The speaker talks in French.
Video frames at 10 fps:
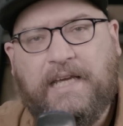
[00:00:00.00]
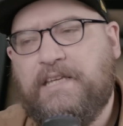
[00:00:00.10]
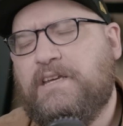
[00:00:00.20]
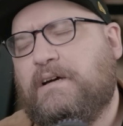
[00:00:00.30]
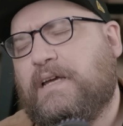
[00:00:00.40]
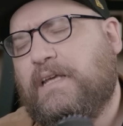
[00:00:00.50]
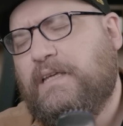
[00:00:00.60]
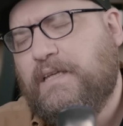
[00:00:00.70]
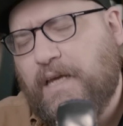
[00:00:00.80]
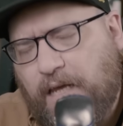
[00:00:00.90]
Et il a
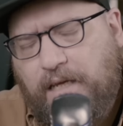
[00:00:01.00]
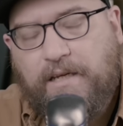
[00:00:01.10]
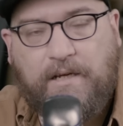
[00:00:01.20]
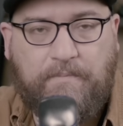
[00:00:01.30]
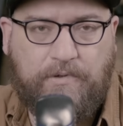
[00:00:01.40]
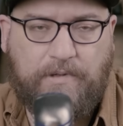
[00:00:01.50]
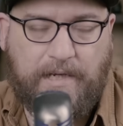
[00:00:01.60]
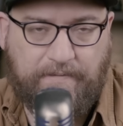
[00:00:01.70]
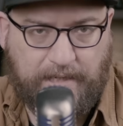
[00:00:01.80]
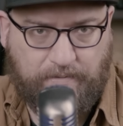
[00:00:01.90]
rien comme une
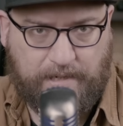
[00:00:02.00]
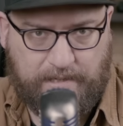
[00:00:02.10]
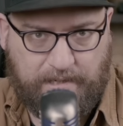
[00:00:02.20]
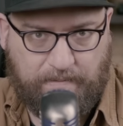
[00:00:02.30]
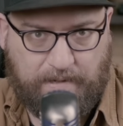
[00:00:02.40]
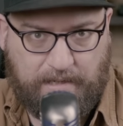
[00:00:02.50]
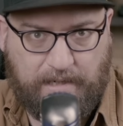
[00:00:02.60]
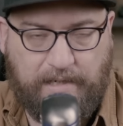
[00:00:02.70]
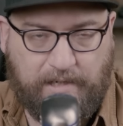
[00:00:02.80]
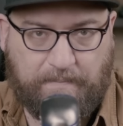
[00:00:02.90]
évacuation en
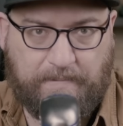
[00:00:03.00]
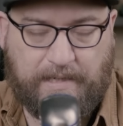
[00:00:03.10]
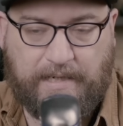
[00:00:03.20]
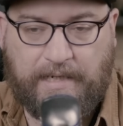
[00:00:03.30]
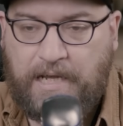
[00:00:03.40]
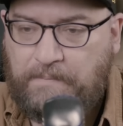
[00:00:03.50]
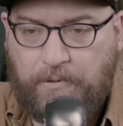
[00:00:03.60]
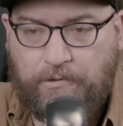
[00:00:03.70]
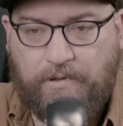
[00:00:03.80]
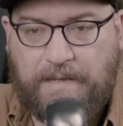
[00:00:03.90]
hélicoptère
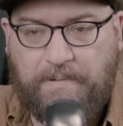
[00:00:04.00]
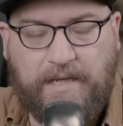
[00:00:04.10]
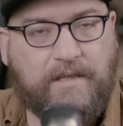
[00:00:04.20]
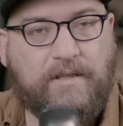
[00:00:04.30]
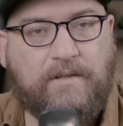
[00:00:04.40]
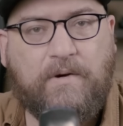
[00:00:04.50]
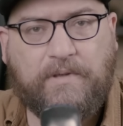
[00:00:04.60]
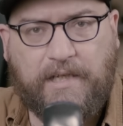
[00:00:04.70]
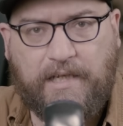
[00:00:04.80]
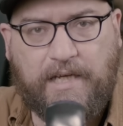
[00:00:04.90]
pour nous rappeler
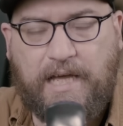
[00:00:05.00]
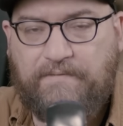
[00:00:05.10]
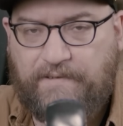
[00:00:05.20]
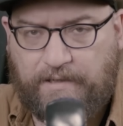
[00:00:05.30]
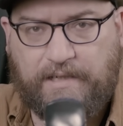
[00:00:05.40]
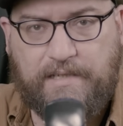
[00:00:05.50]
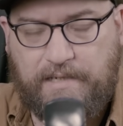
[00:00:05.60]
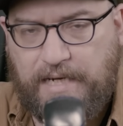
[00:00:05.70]
qu'on est à vendredi